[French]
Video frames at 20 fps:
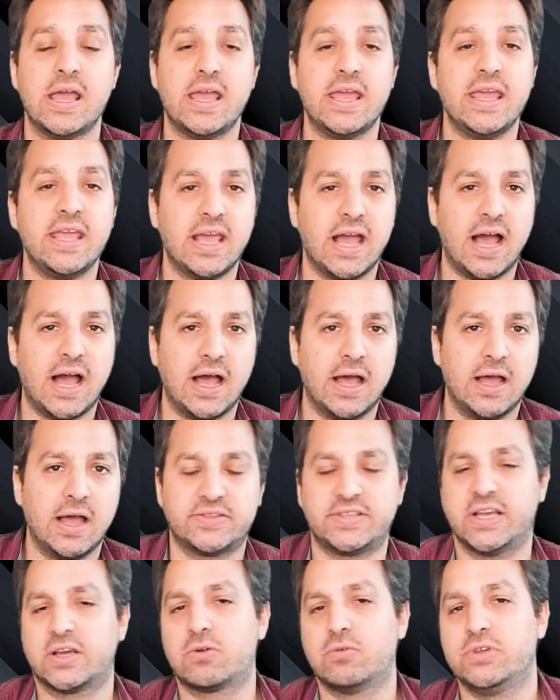Et
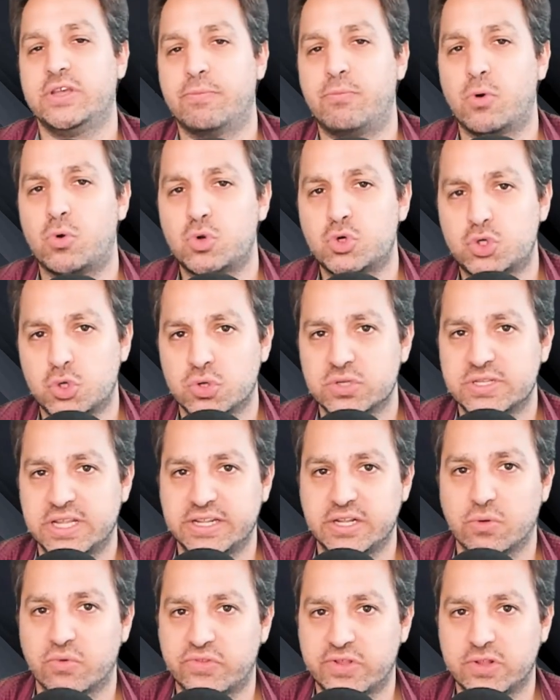il y a beaucoup de choses à
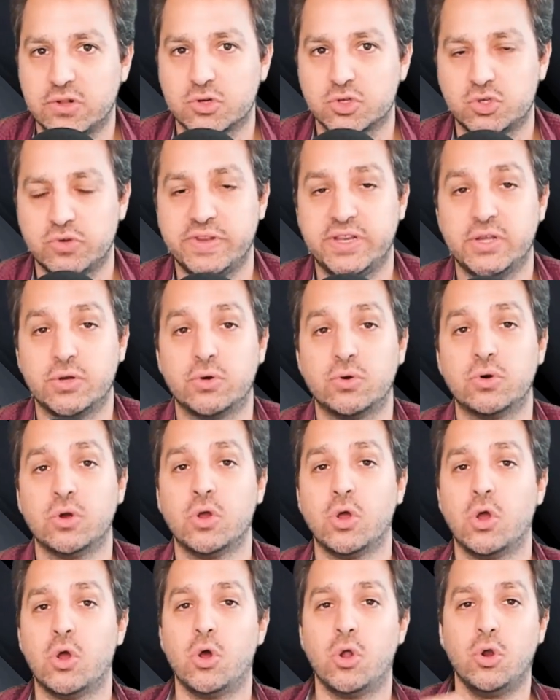dénoncer dans le jeu vidéo.
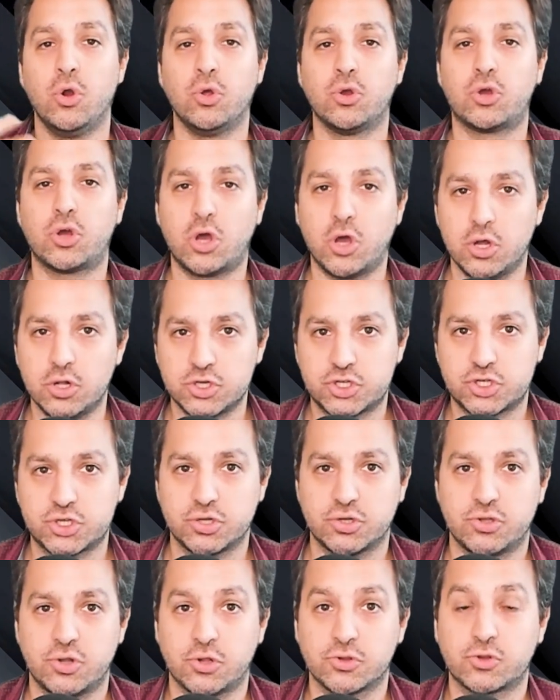Le crunch
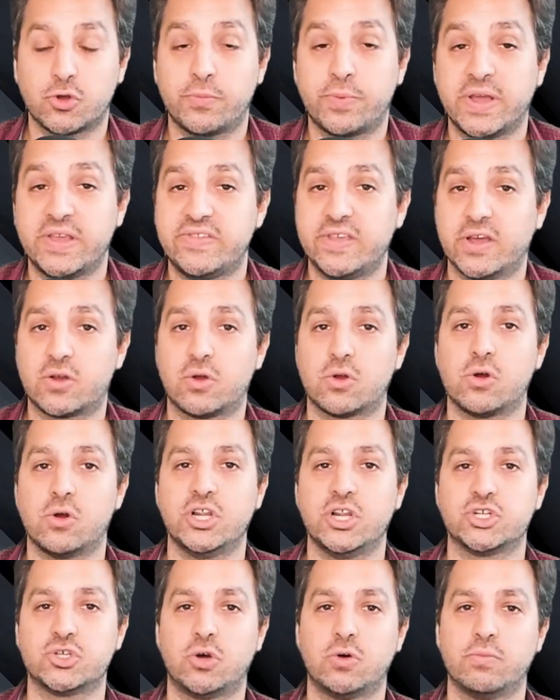dans l'entreprise, c'est-à-dire que quand
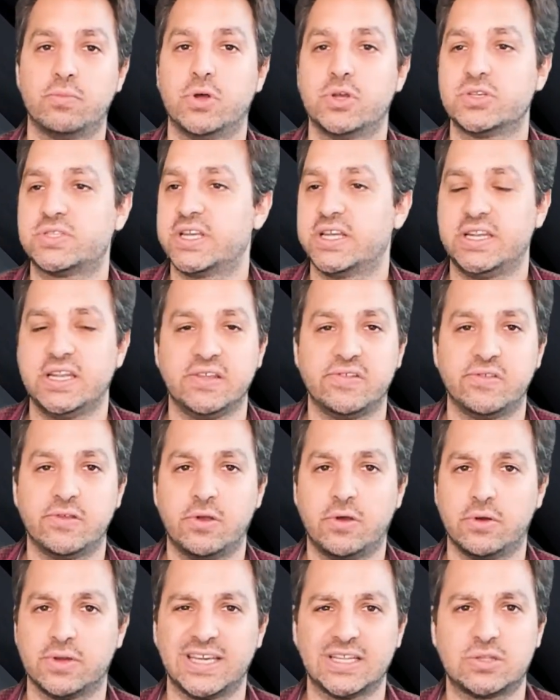les gens bossent à des
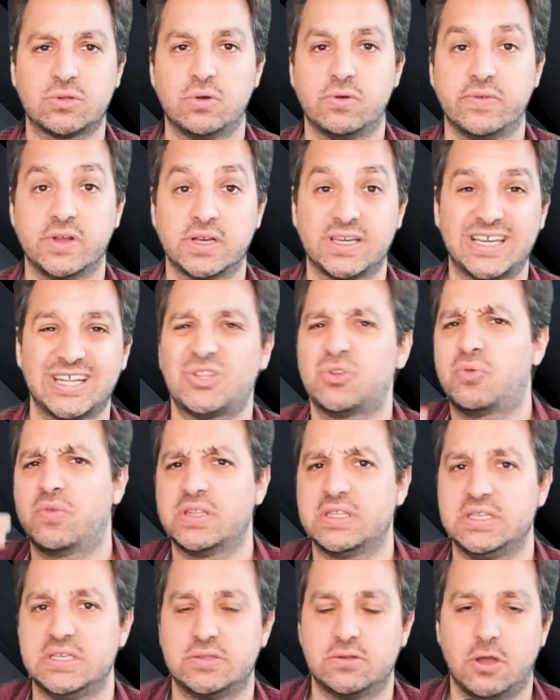heures, 80,
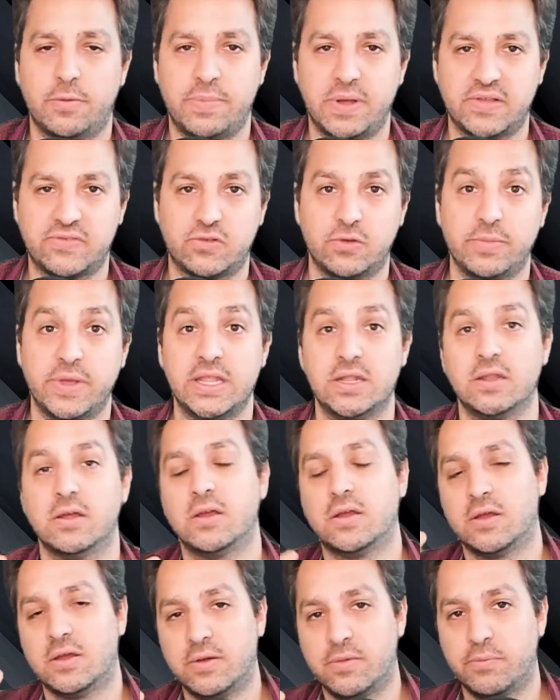90 heures par semaine,
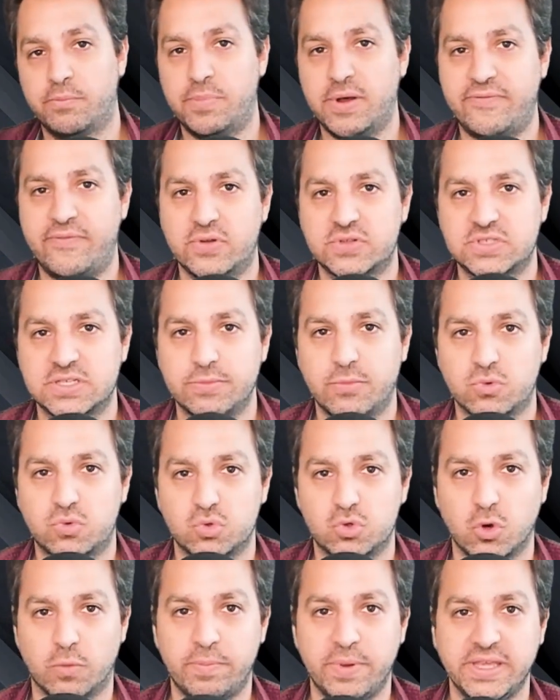pas forcément
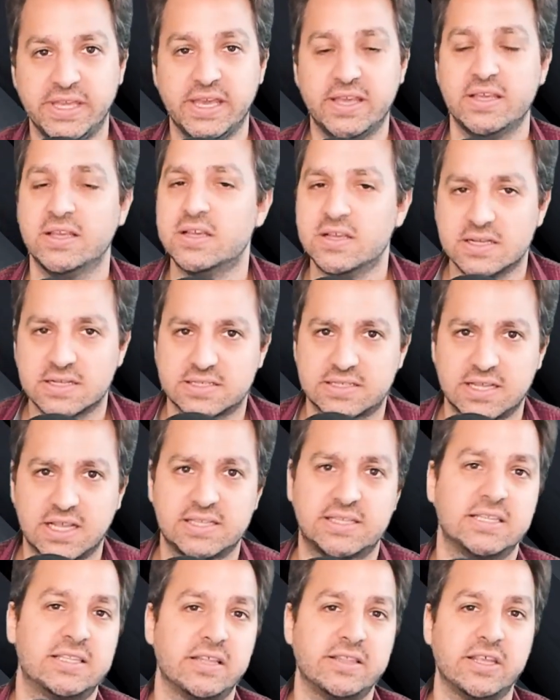toujours payés, ça
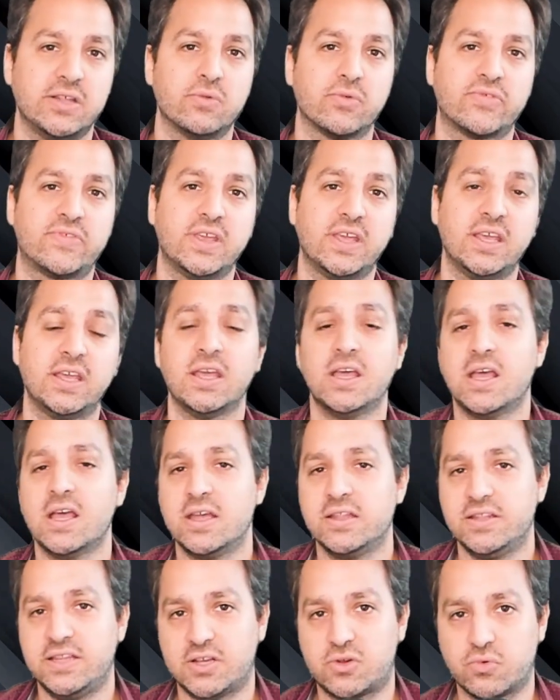c'est à dénoncer.
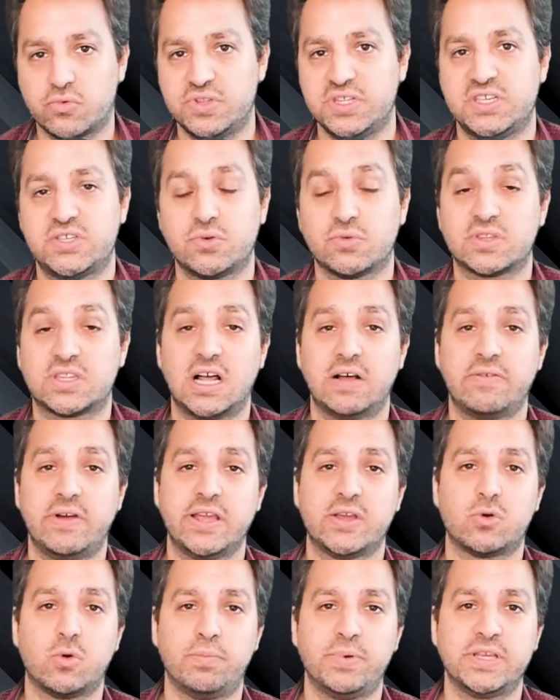Des conditions de
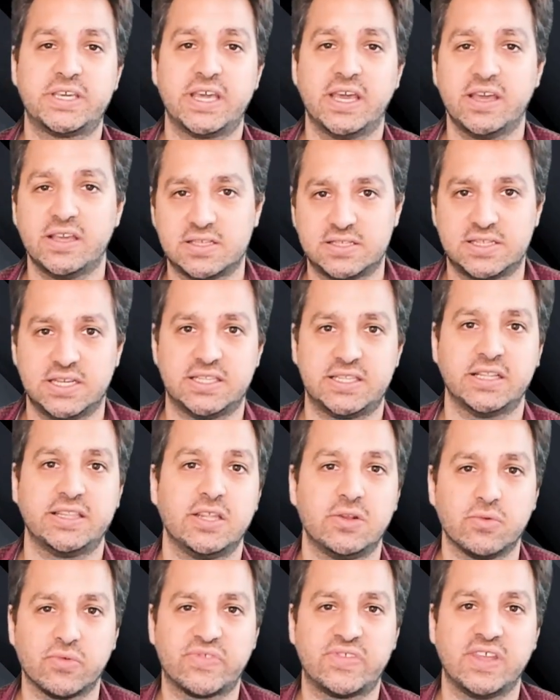travail compliquées, c'est à
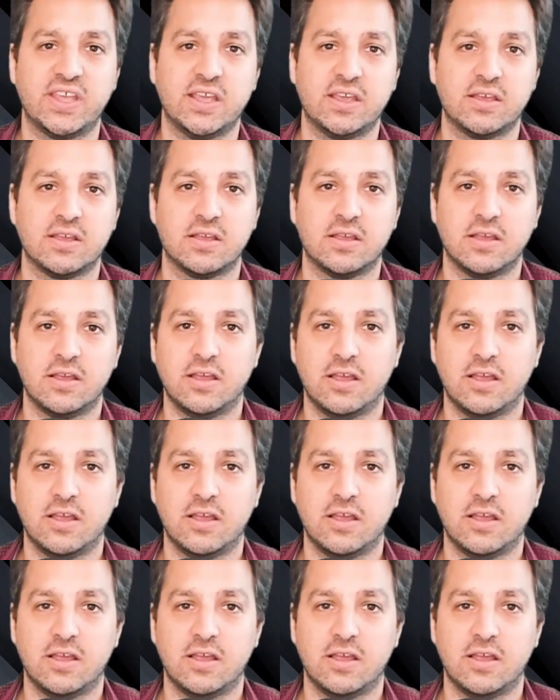dénoncer.